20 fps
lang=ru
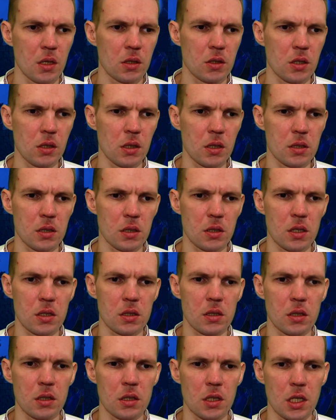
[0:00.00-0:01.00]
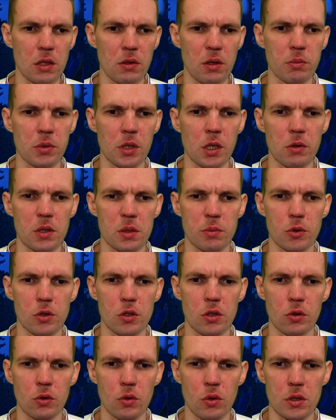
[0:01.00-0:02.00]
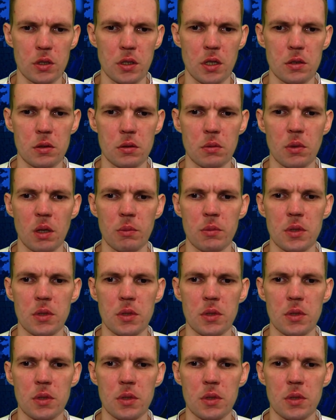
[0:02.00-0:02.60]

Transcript: Дело Сергея Скрынникова было возбуждено Следственным